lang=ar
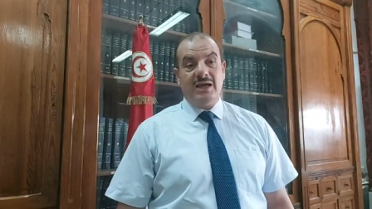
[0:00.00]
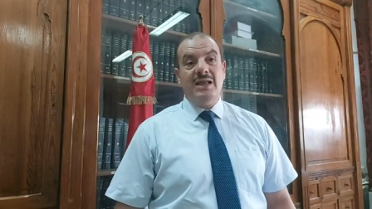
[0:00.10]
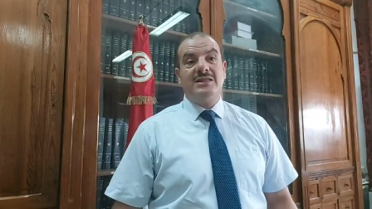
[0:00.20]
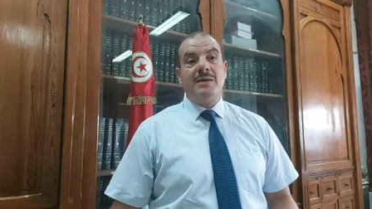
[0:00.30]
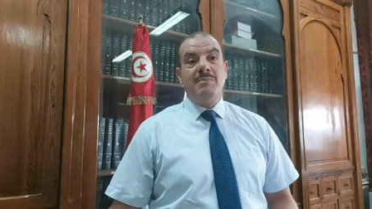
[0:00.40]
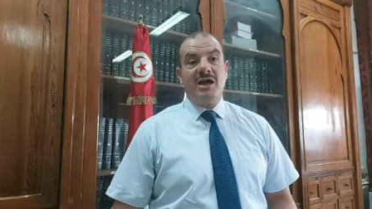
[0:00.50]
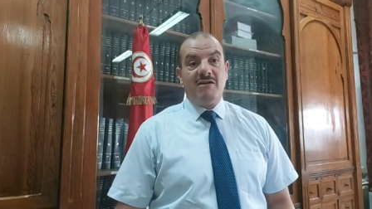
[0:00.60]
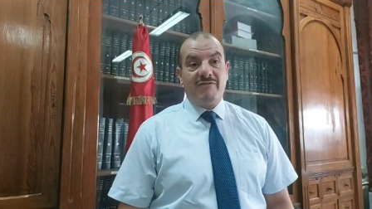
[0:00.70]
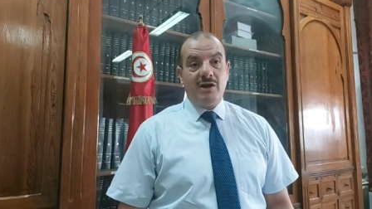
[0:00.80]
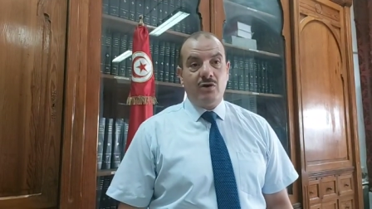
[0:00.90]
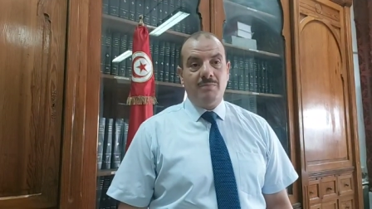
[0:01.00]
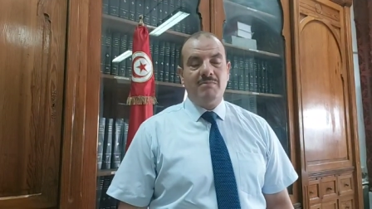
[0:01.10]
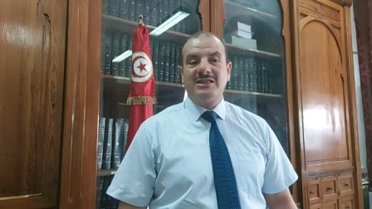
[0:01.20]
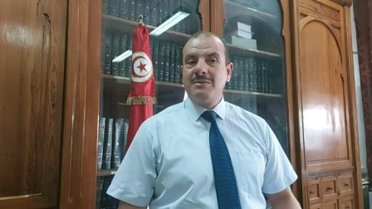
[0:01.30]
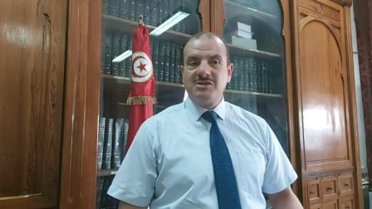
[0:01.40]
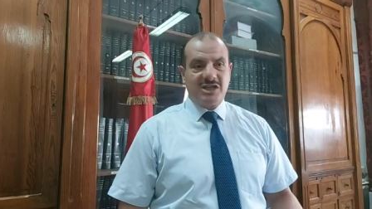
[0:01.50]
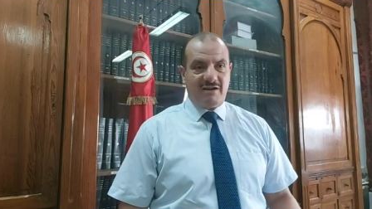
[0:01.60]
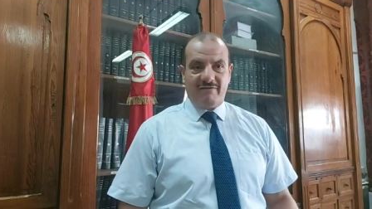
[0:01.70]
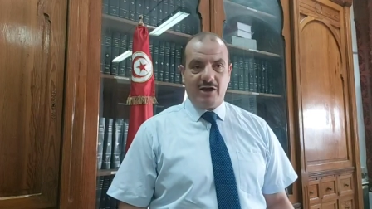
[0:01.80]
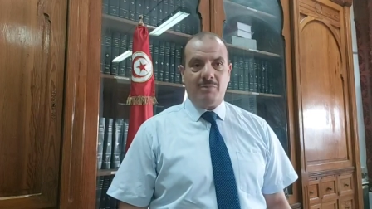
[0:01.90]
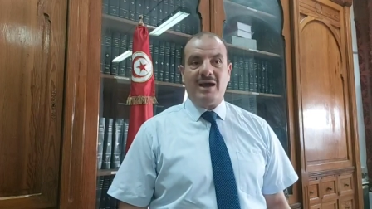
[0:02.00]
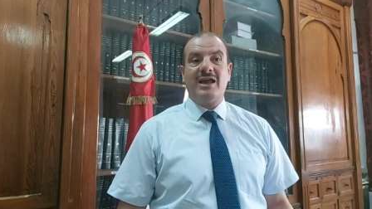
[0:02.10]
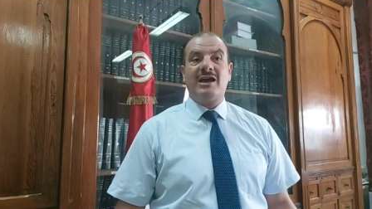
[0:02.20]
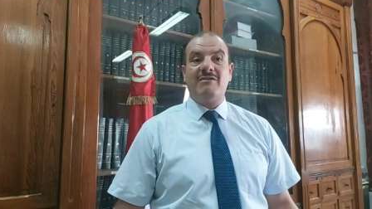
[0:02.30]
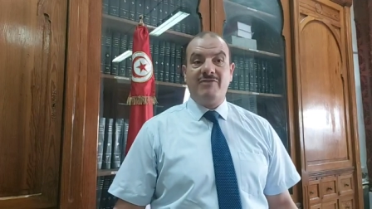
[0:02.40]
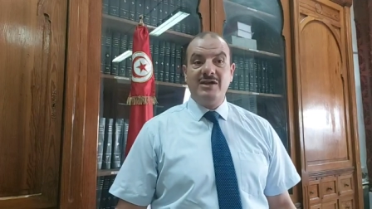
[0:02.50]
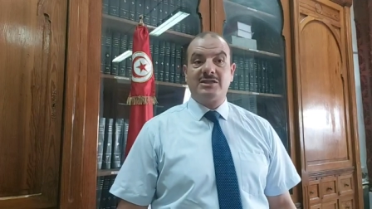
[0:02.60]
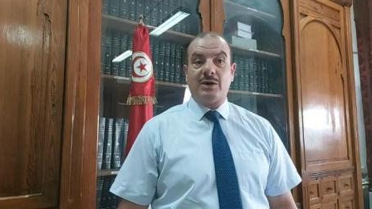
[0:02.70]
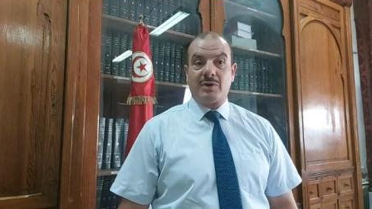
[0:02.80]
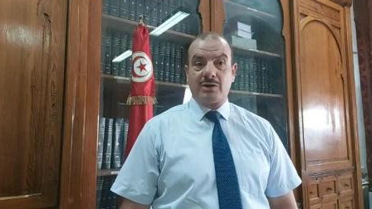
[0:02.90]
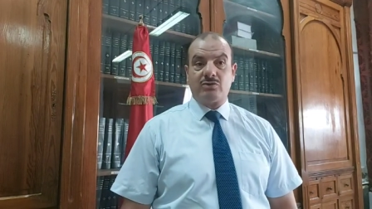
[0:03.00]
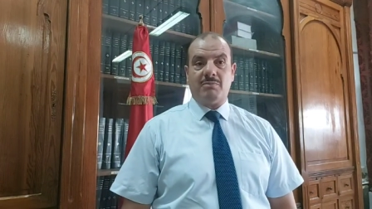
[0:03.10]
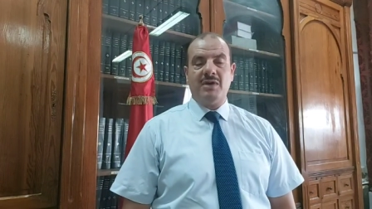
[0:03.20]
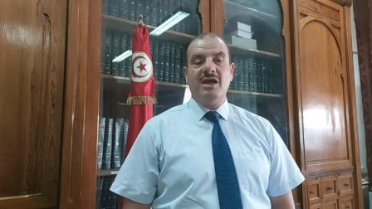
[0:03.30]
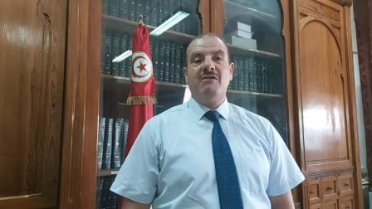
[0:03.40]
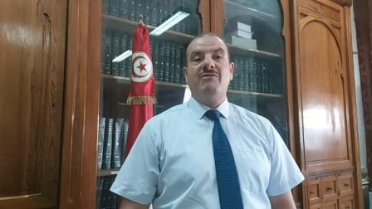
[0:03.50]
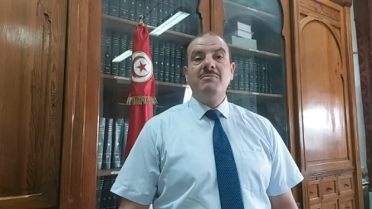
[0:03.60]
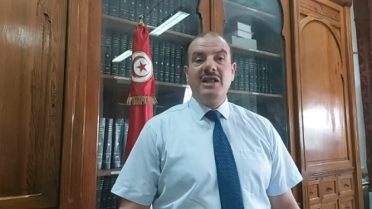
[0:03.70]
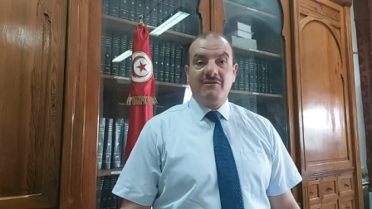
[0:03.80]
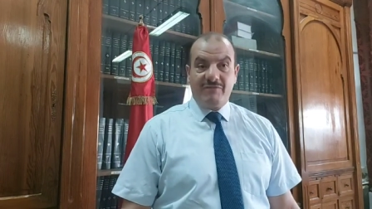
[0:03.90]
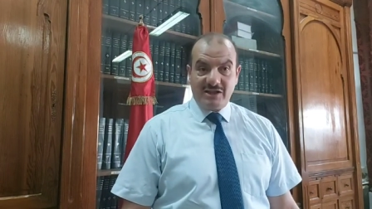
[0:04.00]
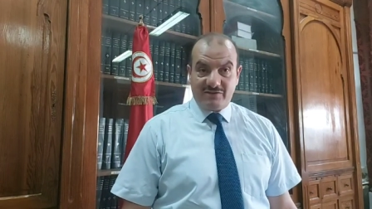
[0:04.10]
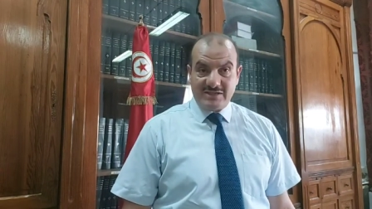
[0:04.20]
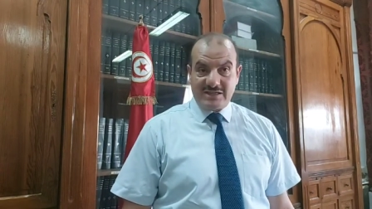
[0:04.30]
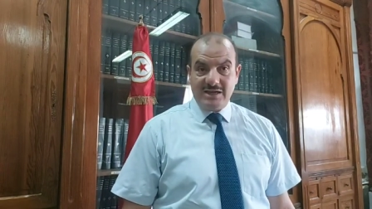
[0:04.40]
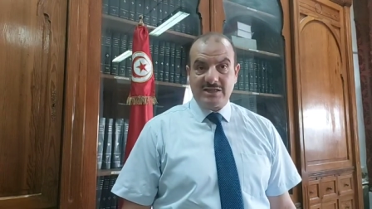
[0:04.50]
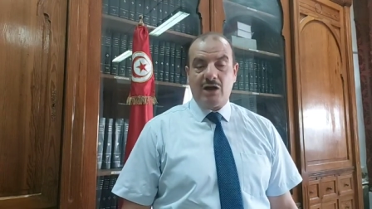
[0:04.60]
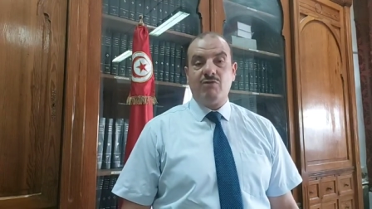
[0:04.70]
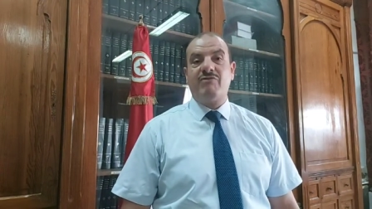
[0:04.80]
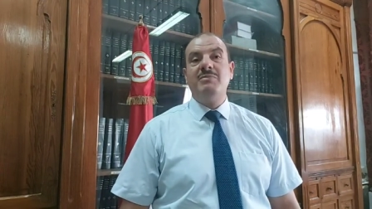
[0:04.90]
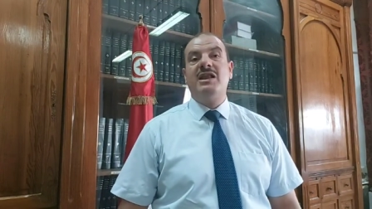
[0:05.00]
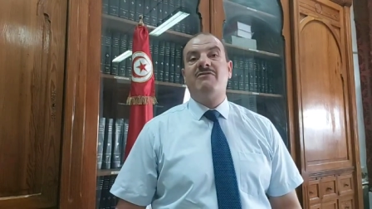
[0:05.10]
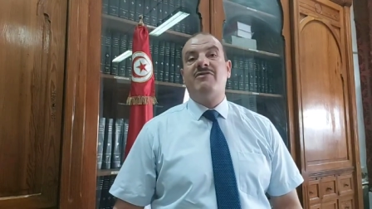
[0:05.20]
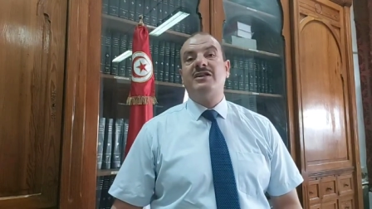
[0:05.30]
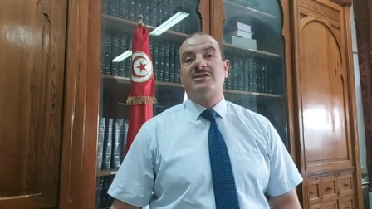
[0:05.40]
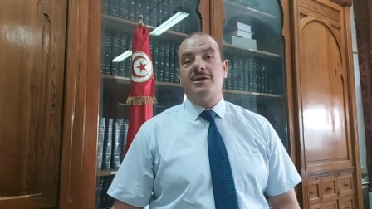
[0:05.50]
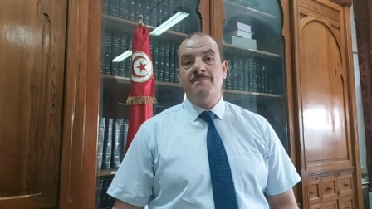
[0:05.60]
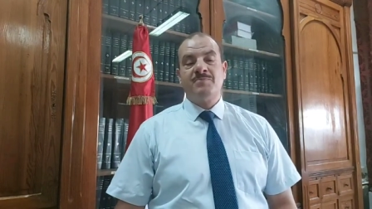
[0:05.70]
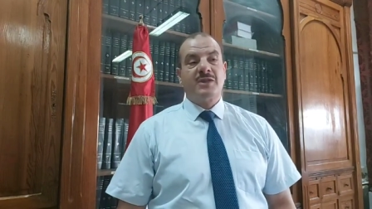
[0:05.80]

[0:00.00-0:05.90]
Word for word: اللي تم إعفائهم ما تمش إعفائهم على خلفية تورطهم في ملفات فساد أو في ملفات